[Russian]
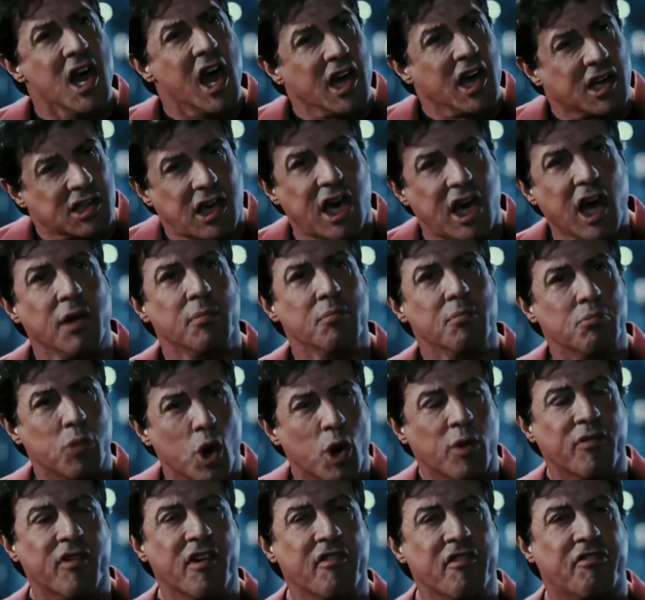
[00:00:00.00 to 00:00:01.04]
иди, если
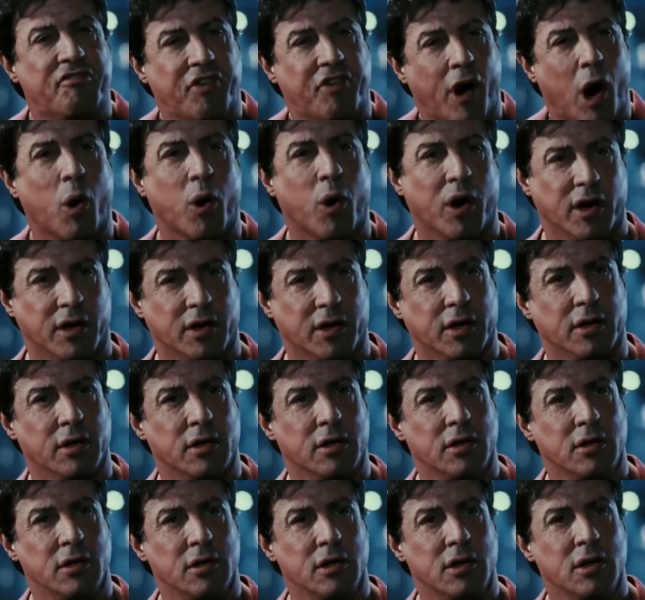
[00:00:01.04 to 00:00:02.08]
с испугу не
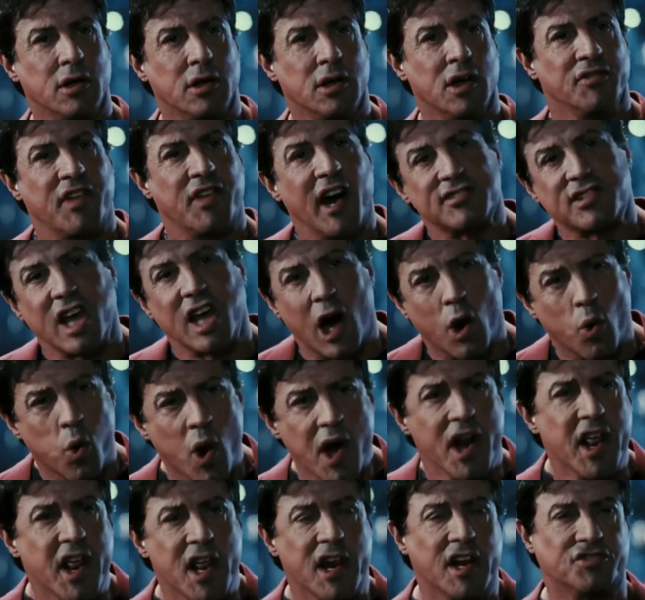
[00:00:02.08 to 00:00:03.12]
свернешь. Только
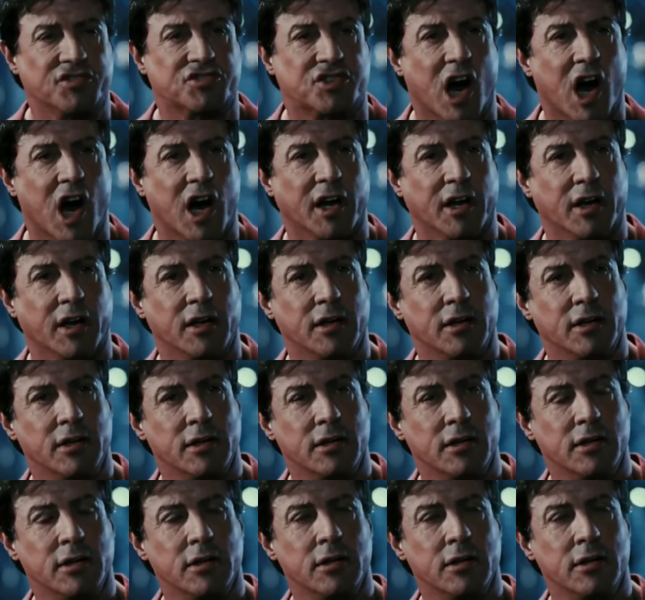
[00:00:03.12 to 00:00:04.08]
так побеждают.